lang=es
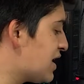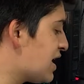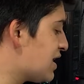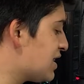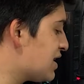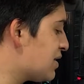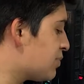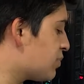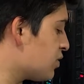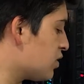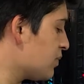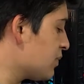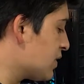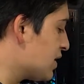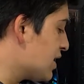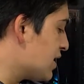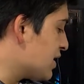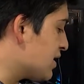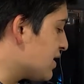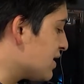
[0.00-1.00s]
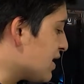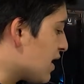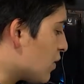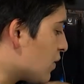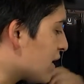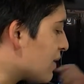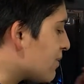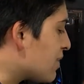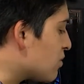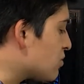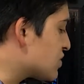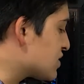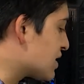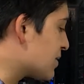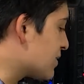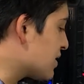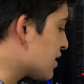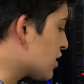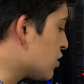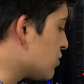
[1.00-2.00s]
el antipop. Y ahora vamos
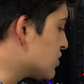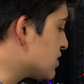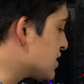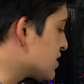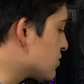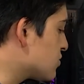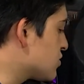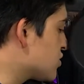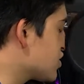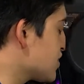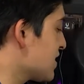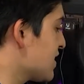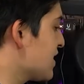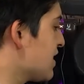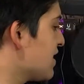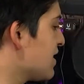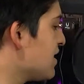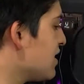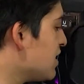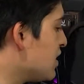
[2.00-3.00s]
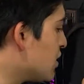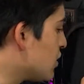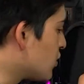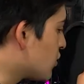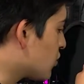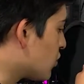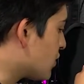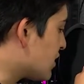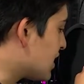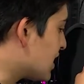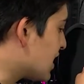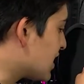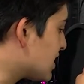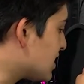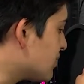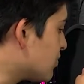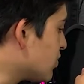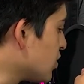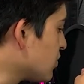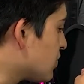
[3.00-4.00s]
a ver cómo se escucha con el
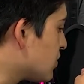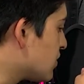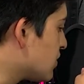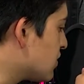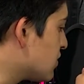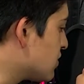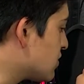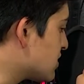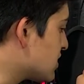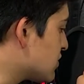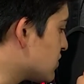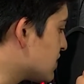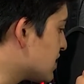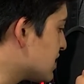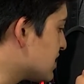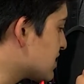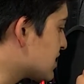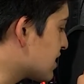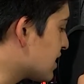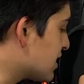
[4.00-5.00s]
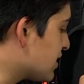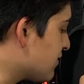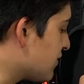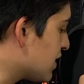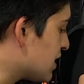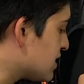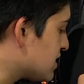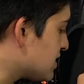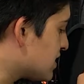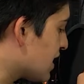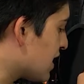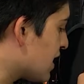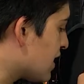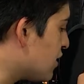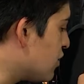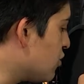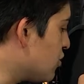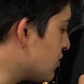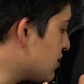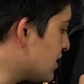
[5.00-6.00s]
antipop. No sé ustedes qué diferencia
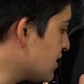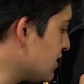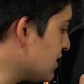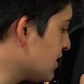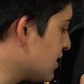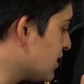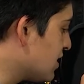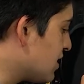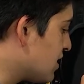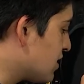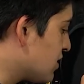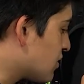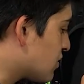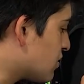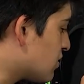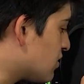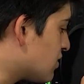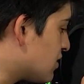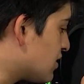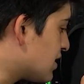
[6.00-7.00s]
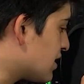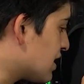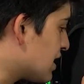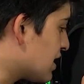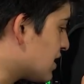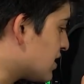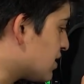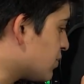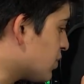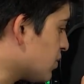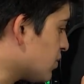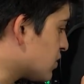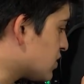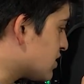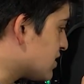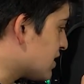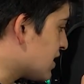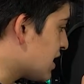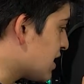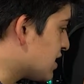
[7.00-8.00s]
noten con el antipop o
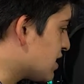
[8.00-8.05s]
sin el